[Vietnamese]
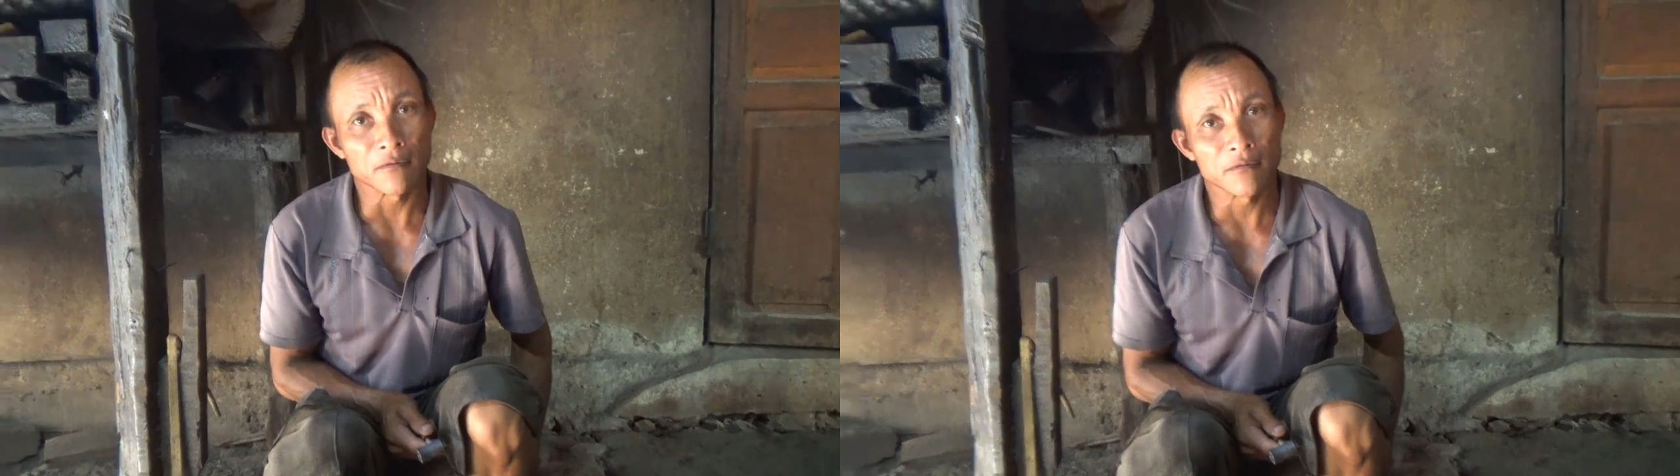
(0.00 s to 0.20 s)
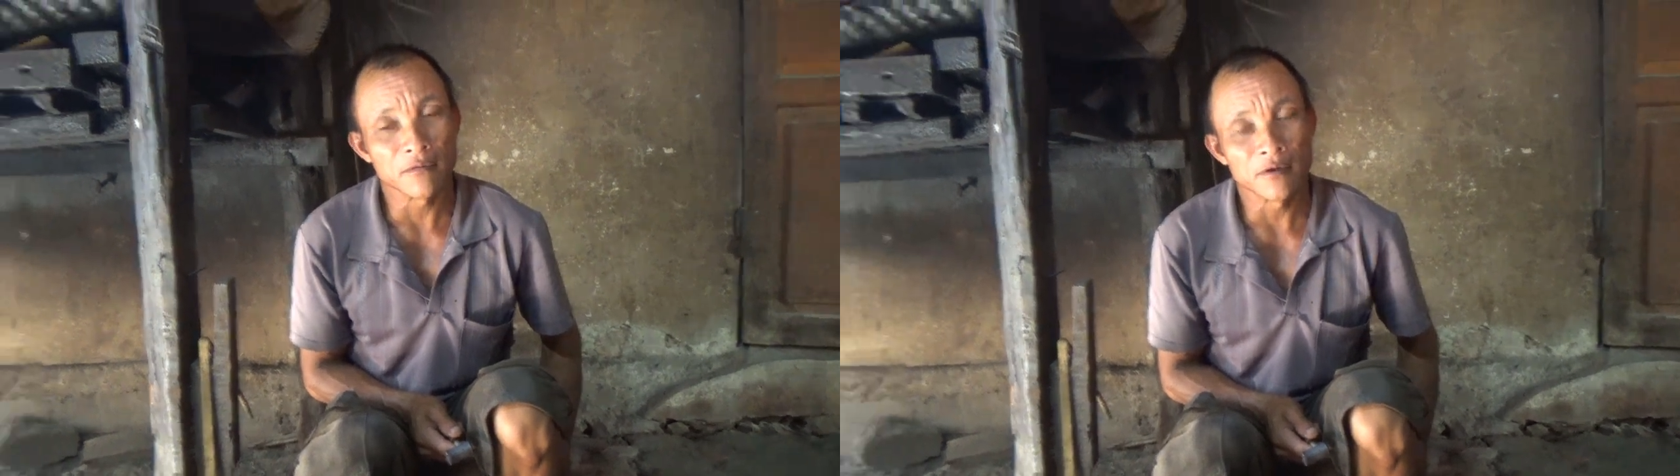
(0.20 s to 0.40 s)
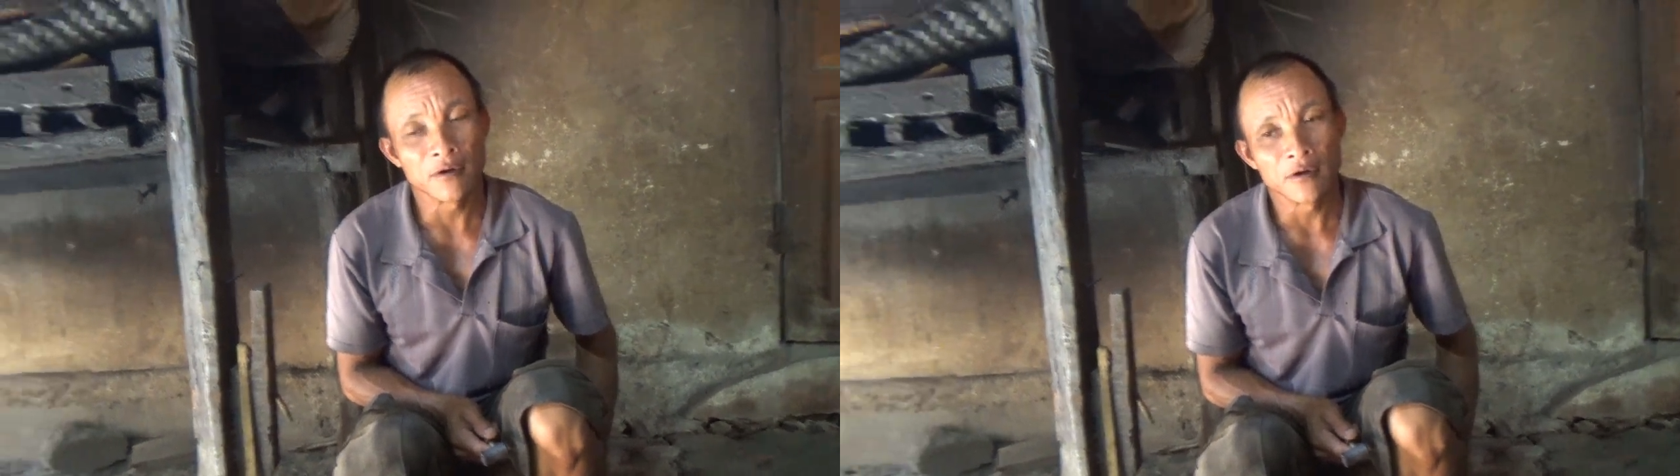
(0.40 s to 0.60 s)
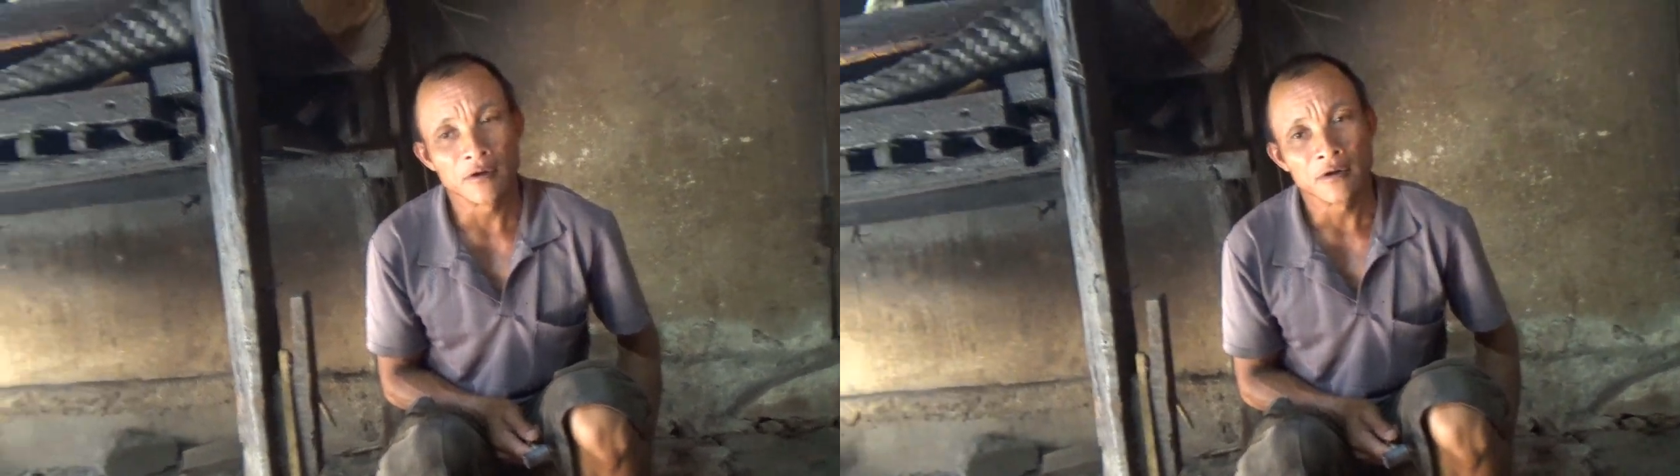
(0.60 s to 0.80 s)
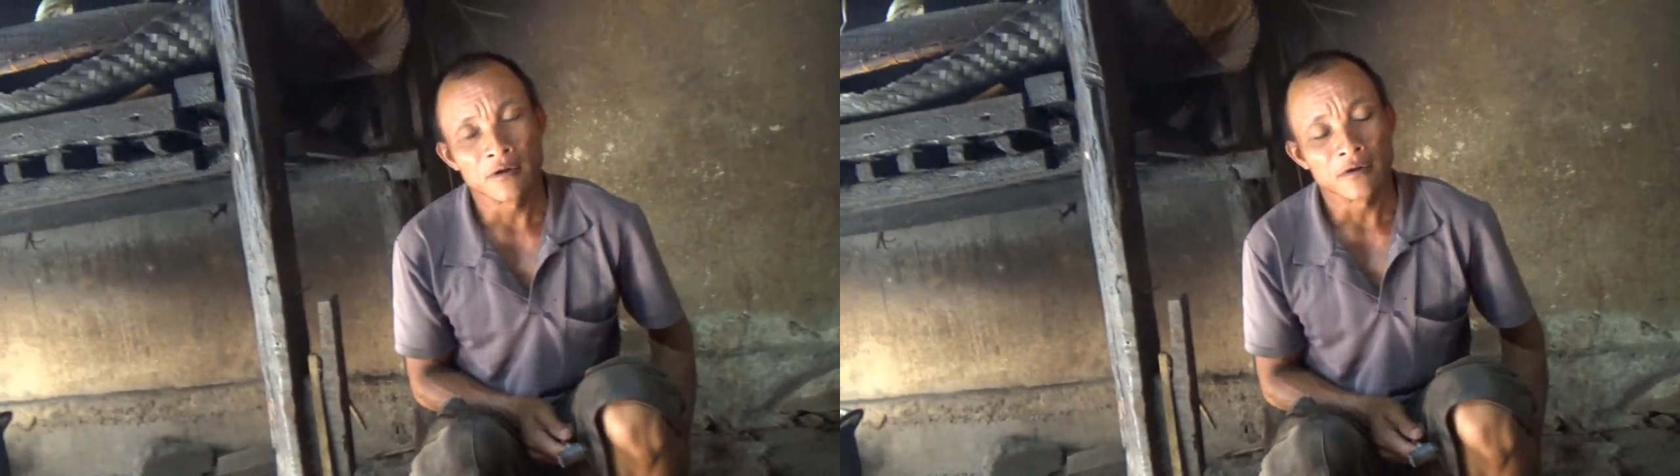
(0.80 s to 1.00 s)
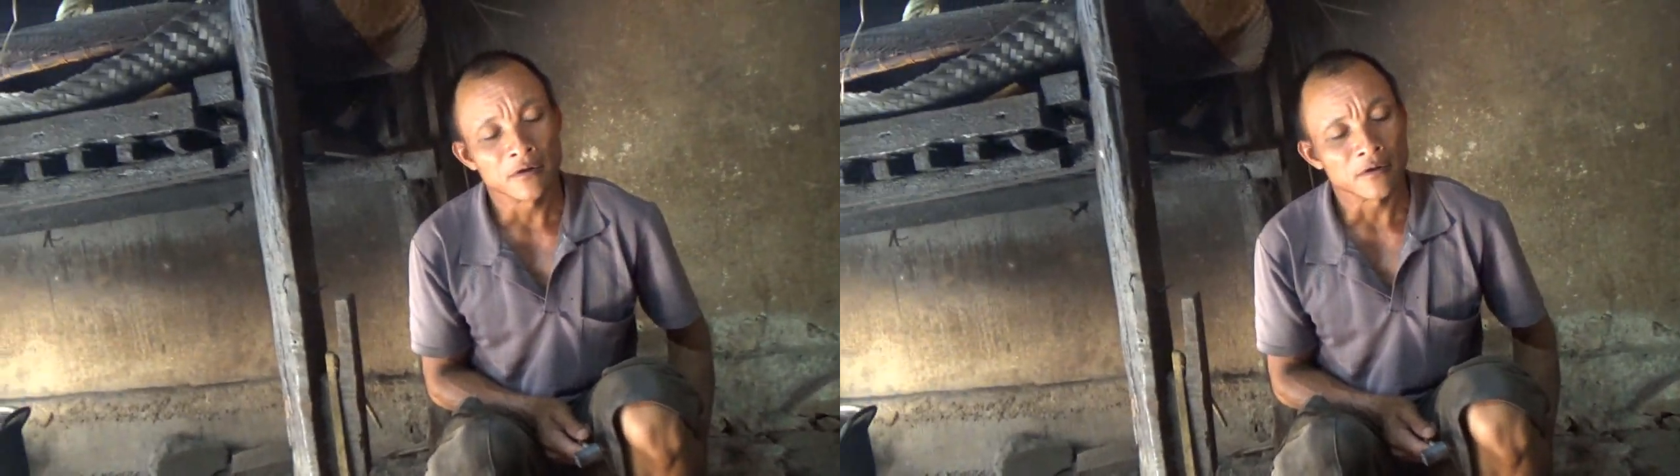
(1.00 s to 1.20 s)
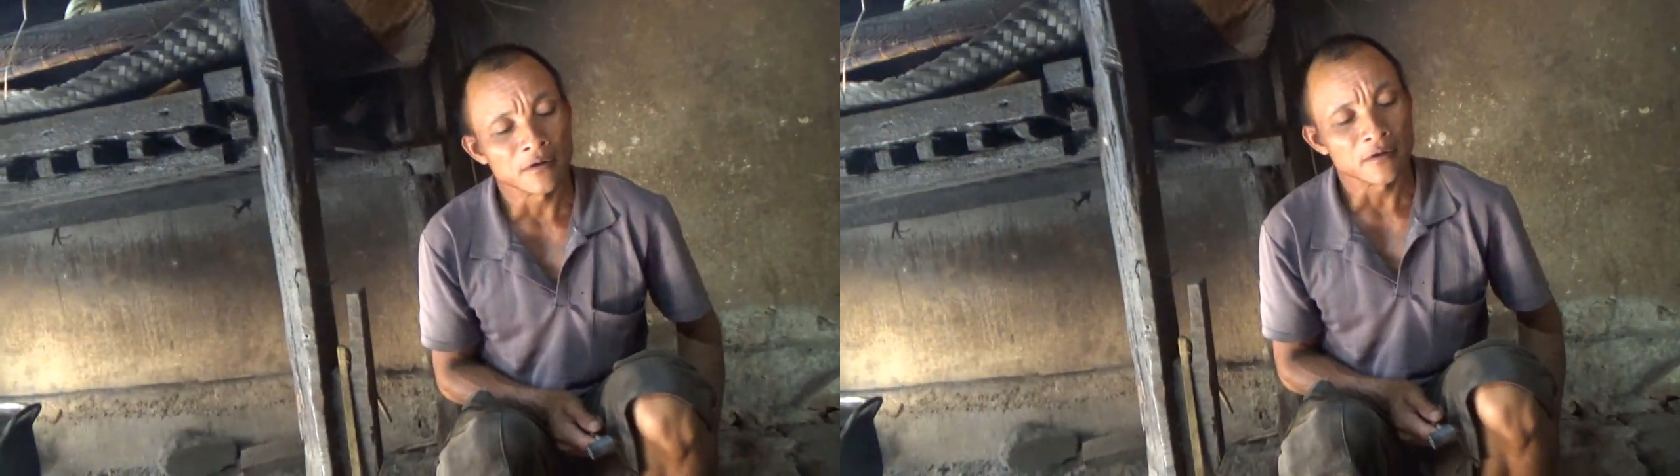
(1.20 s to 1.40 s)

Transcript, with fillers: à, à, làm rải đồng ruộng à